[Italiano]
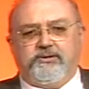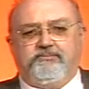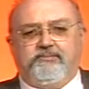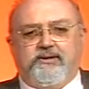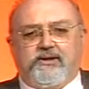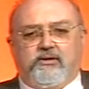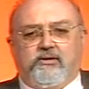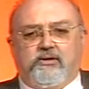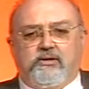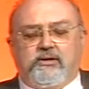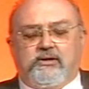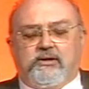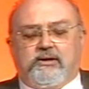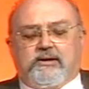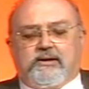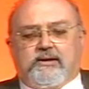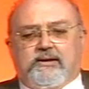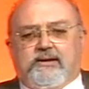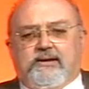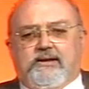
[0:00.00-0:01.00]
Però
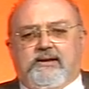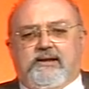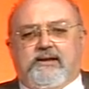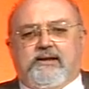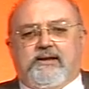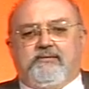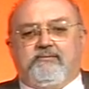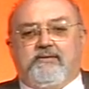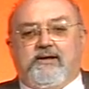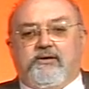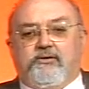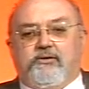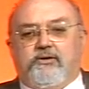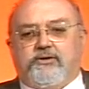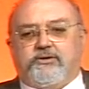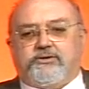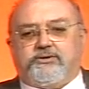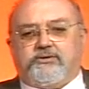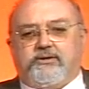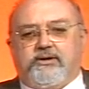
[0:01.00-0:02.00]
il livello
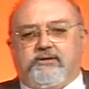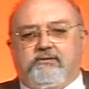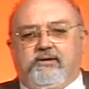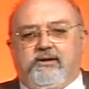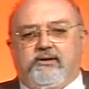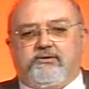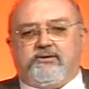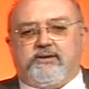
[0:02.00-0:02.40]
nostro è quello